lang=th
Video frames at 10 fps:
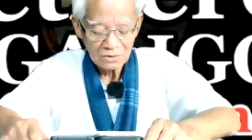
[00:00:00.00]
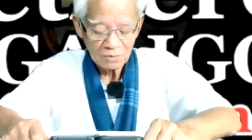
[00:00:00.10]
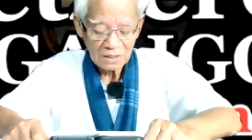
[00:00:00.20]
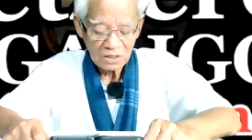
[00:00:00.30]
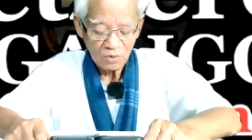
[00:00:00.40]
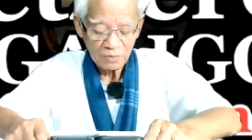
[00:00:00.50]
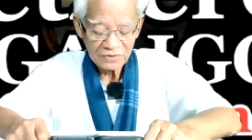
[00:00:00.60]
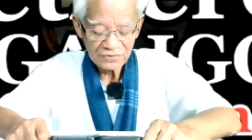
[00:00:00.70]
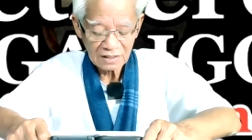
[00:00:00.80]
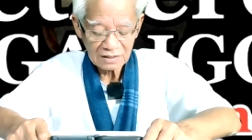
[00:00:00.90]
ต้องมารูปลั
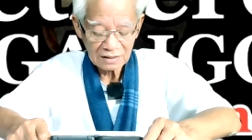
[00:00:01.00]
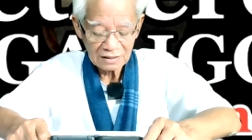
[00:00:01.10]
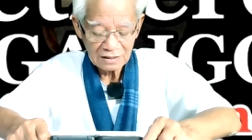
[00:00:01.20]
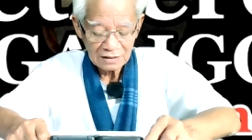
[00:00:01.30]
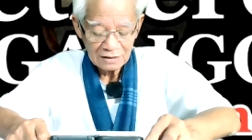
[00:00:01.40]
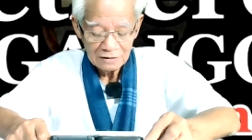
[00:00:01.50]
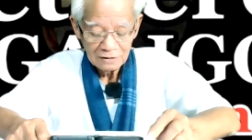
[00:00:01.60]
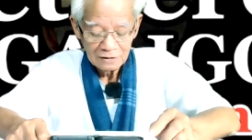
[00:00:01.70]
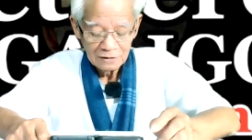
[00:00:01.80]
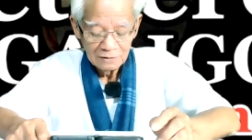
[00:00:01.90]
กษณะอย่างนี้
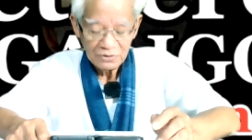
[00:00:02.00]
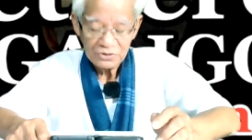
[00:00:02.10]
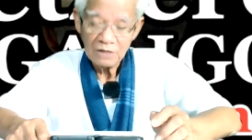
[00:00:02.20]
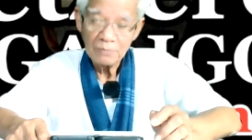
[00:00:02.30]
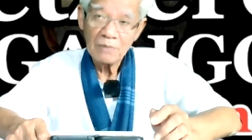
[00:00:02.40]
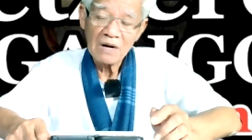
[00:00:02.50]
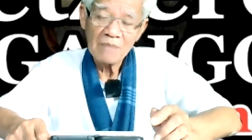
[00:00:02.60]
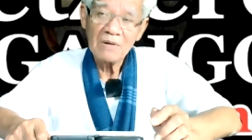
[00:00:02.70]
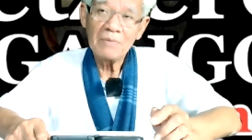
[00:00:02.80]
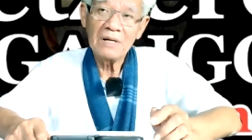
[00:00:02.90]
ไม่ใช่มารับ
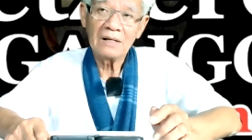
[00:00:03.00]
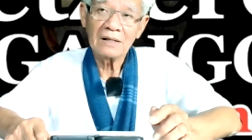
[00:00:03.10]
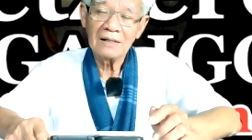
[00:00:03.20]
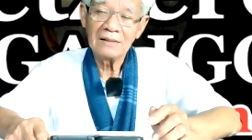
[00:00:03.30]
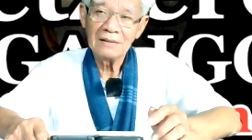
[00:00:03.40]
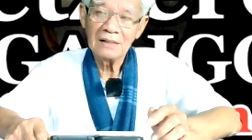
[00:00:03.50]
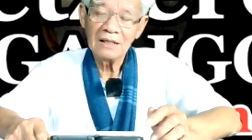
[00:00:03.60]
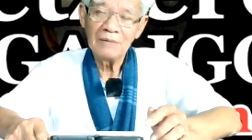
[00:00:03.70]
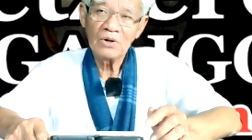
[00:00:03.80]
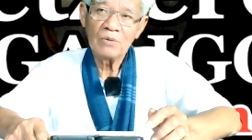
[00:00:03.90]
มาเบรกกัน อย่าง
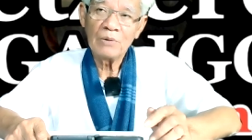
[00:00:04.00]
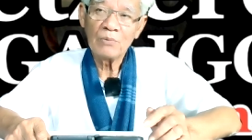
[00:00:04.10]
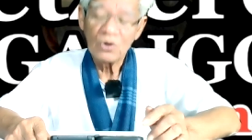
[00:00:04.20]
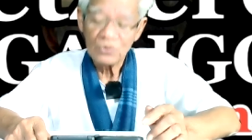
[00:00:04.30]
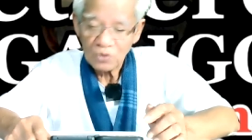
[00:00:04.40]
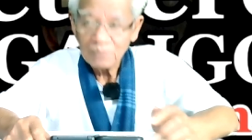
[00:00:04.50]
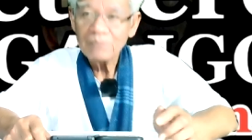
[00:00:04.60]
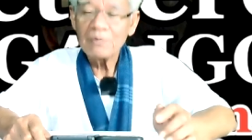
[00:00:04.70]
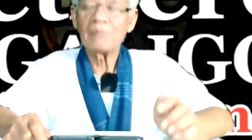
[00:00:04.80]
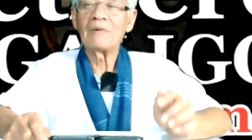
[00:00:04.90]
นี้มันก็ไม่เหมาะสม
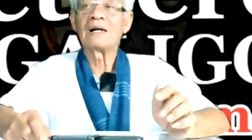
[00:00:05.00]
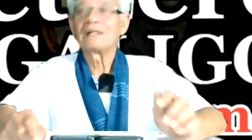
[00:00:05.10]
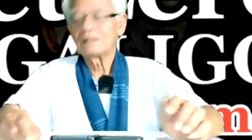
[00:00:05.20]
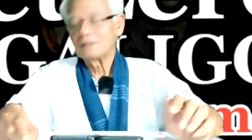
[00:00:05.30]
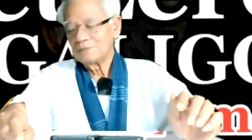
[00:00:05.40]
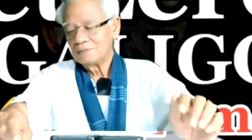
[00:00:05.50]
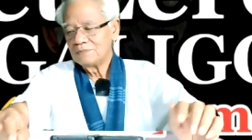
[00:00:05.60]
ประมาณนั้นครับ